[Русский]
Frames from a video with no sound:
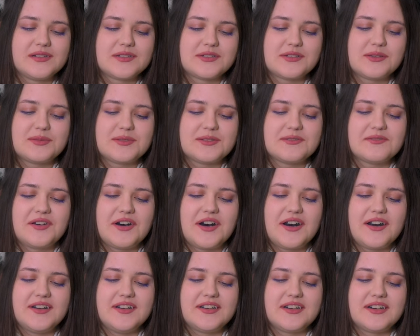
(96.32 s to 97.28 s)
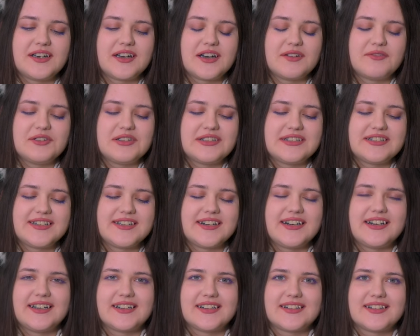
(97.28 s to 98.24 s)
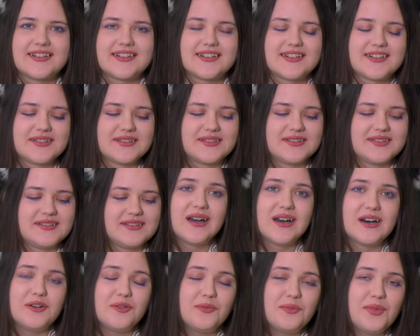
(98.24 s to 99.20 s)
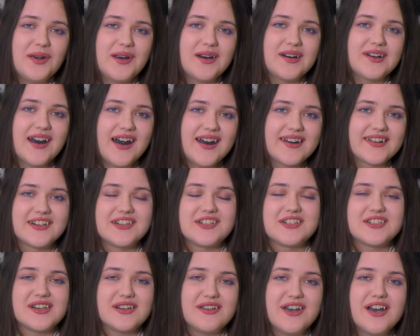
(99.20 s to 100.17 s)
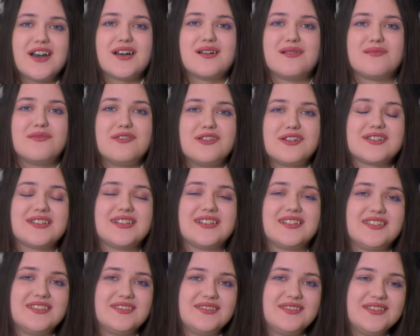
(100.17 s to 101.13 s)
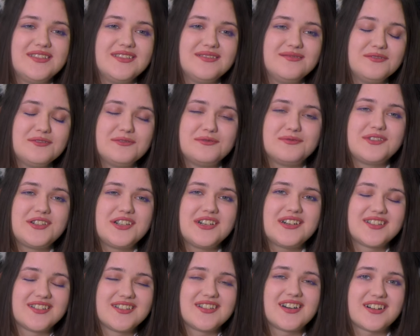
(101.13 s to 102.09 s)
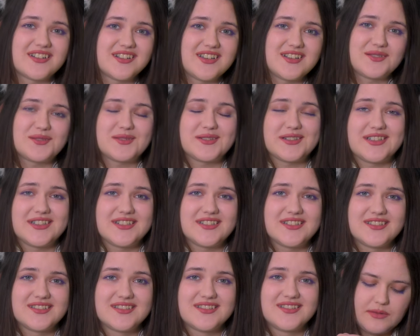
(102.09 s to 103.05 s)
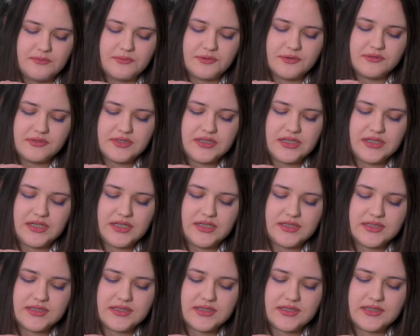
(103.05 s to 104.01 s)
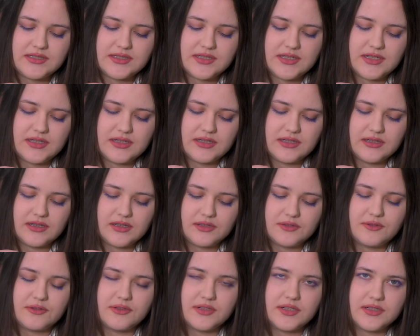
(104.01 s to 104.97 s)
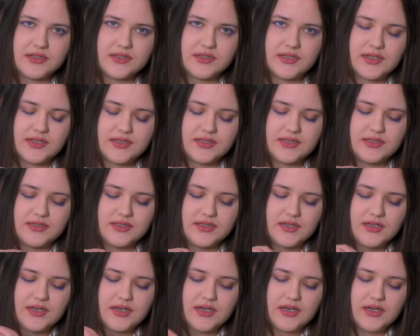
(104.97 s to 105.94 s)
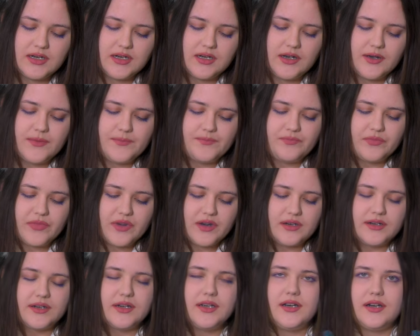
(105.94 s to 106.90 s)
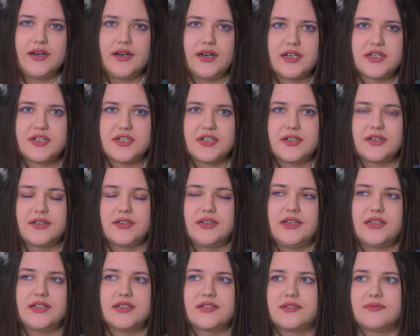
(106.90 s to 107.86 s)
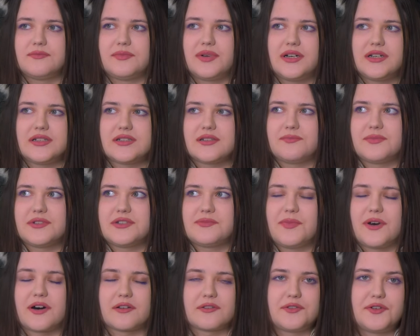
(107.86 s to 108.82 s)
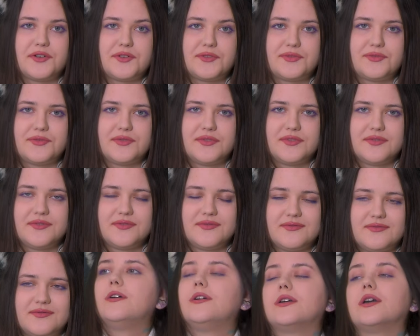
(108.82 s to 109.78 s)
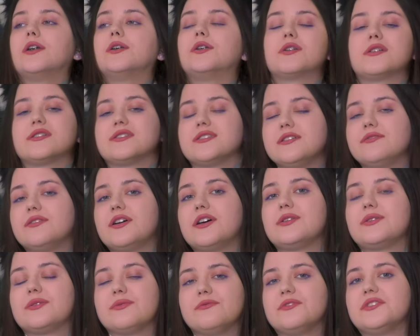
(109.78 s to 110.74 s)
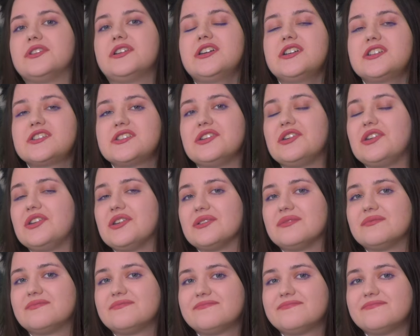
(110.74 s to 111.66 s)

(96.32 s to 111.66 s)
собственно говоря, ни для кого не секрет. Любые данные человека можно ну, через интернет узнать. Просто надо знать сайты, на которые надо заходить. Да и даже есть база паспортов, которые сливают МВДшники